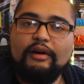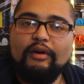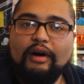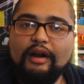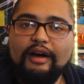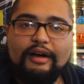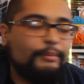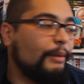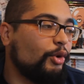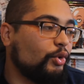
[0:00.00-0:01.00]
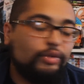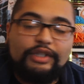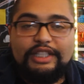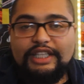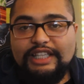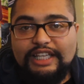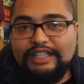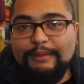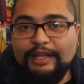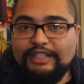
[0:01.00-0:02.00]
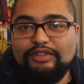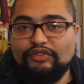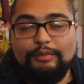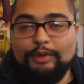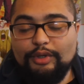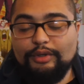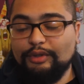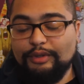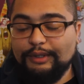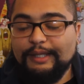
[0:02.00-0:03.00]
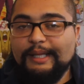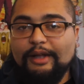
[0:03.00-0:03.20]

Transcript: Voilà, même le coup des, mecs qui se transforment en,